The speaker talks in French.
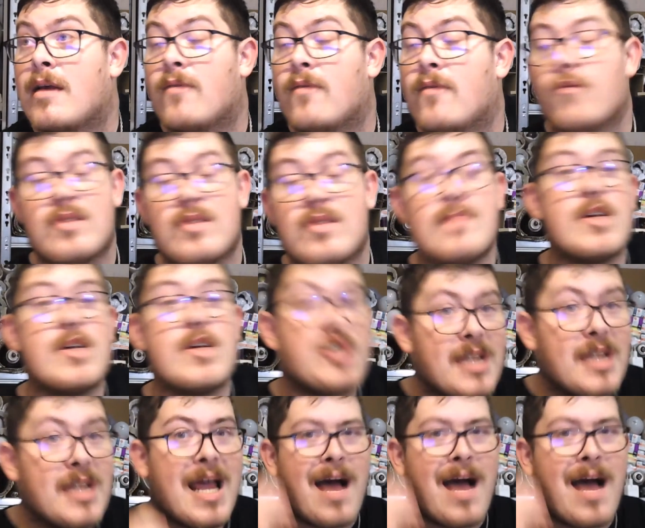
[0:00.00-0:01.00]
Vous
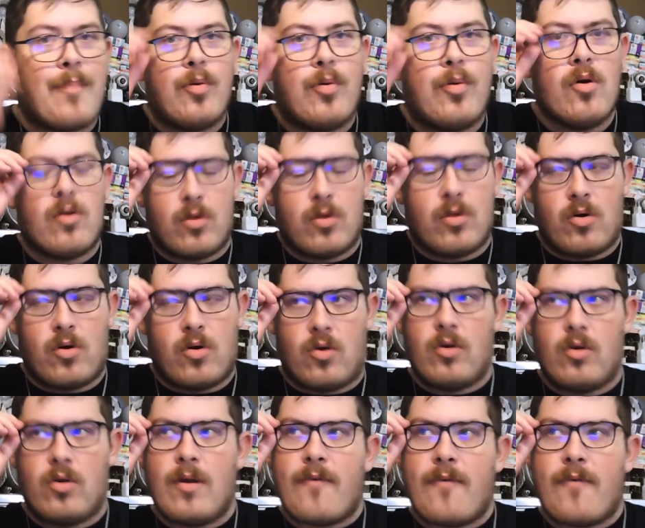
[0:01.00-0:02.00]
imaginez un peu
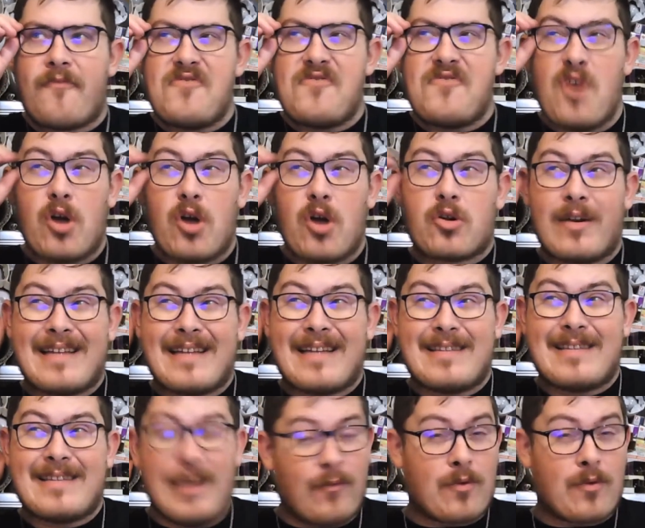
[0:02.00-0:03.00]
le viol
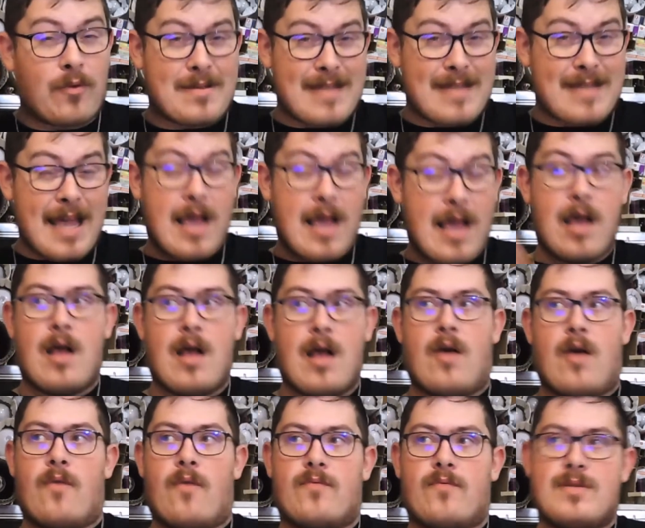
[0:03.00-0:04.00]
collectif que c'est.
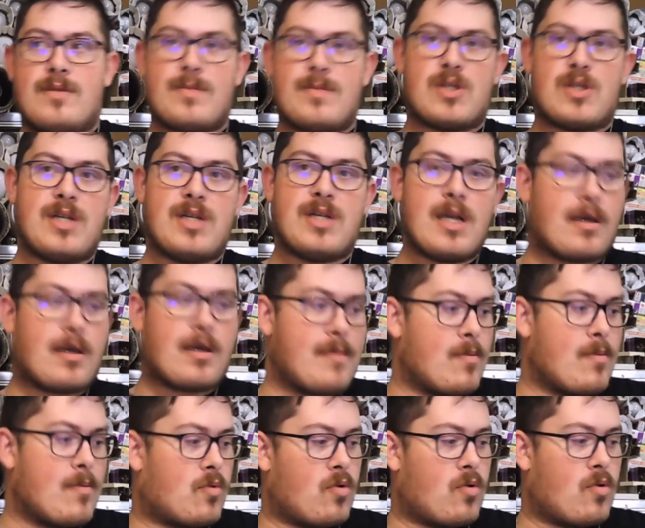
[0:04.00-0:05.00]
Vous imaginez quand
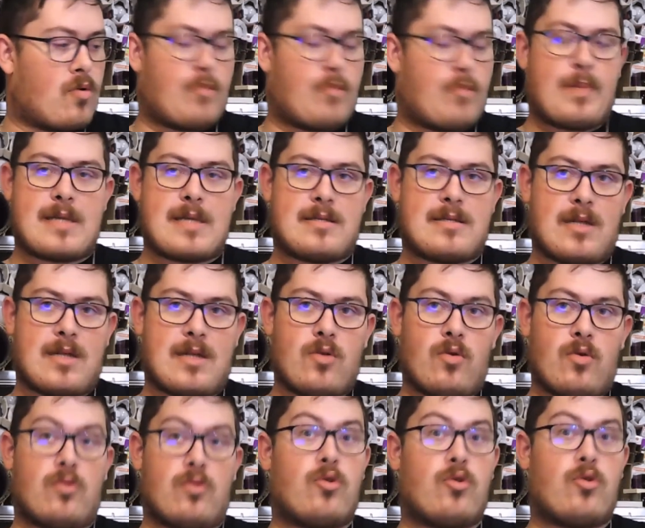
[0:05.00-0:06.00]
même qu'on passe
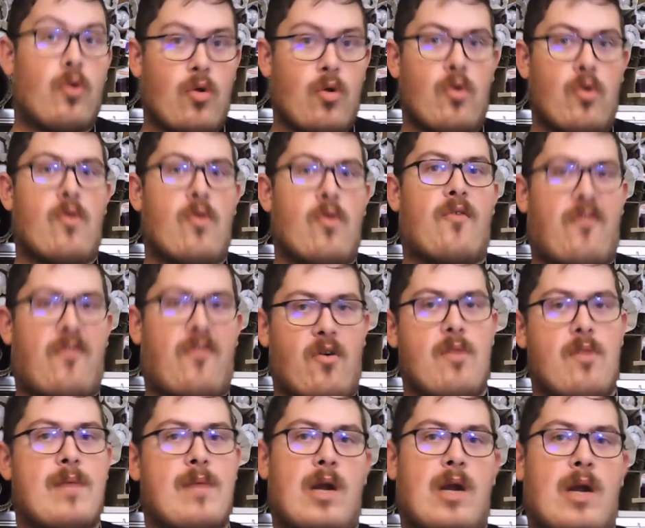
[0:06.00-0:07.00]
d'un de l'euro en
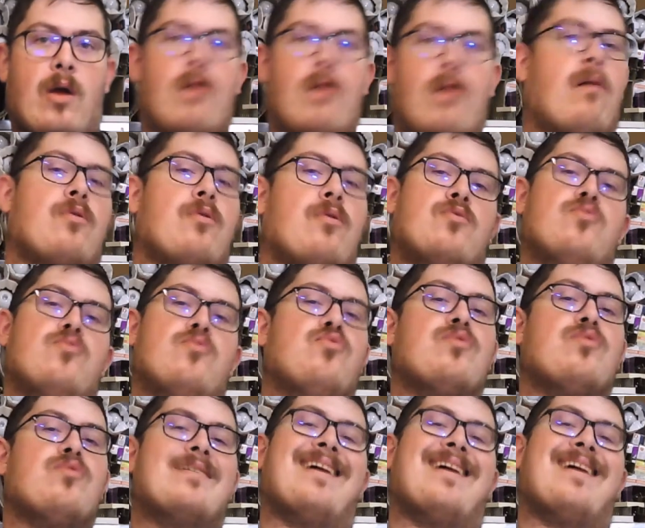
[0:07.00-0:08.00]
franc, mais alors là,
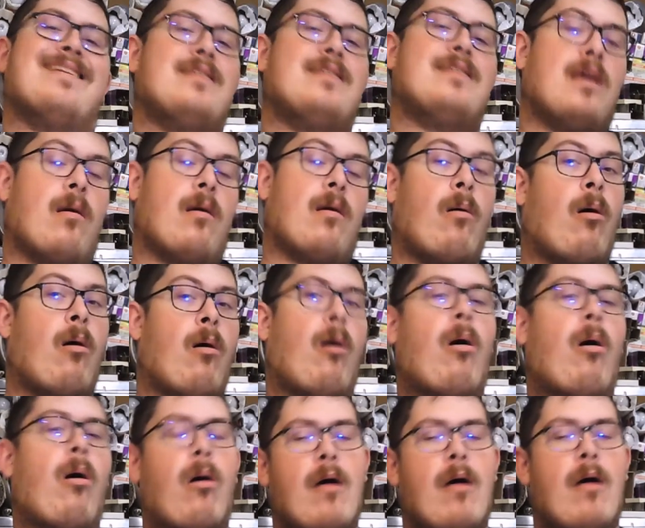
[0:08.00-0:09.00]
d'une qualité.
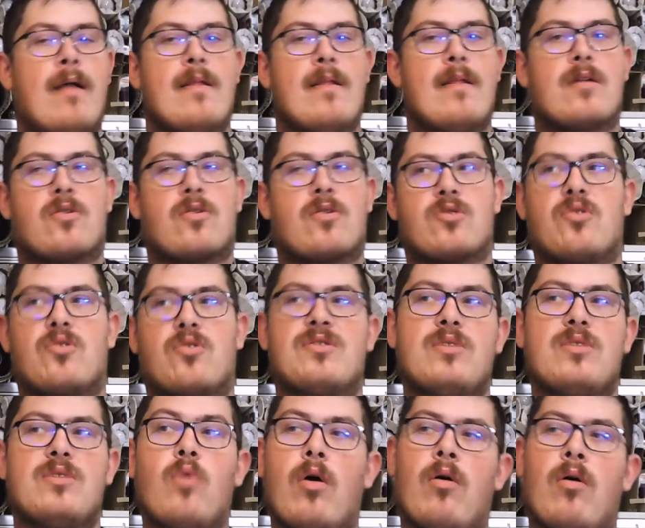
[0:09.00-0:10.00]
Quand on
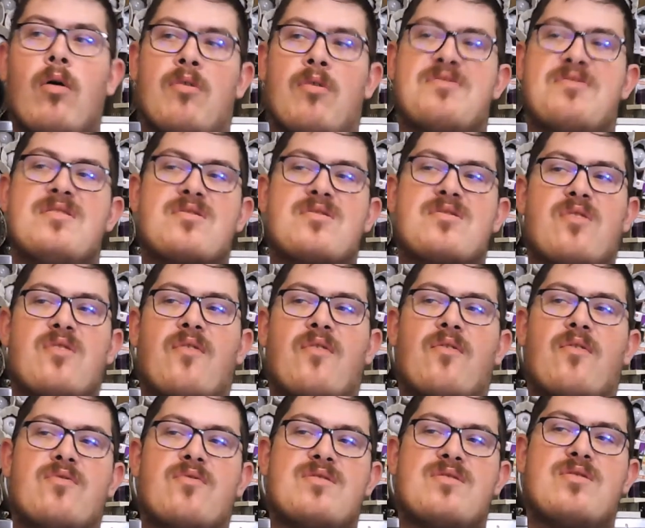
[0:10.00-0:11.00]
dit, ouais, 600,
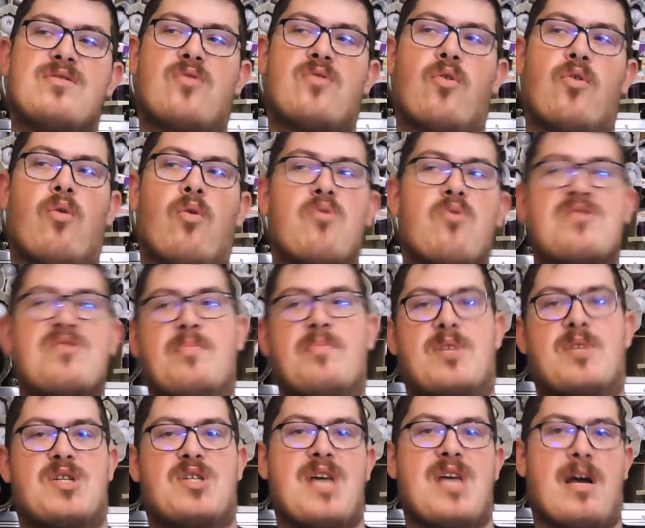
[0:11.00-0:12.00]
600 euros, c'est
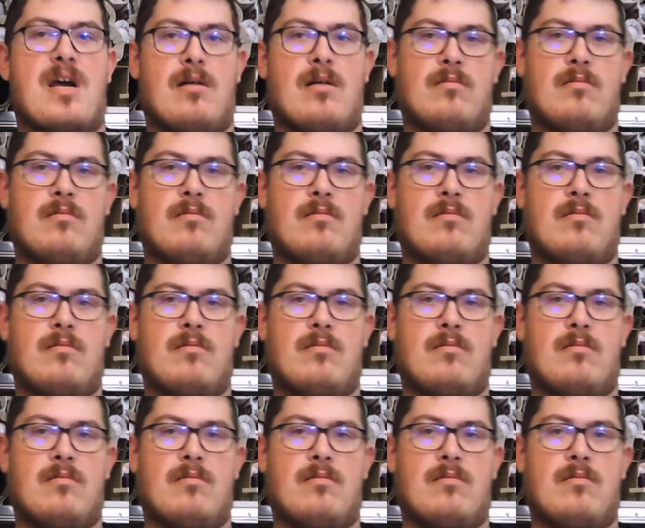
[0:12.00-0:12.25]
pas cher.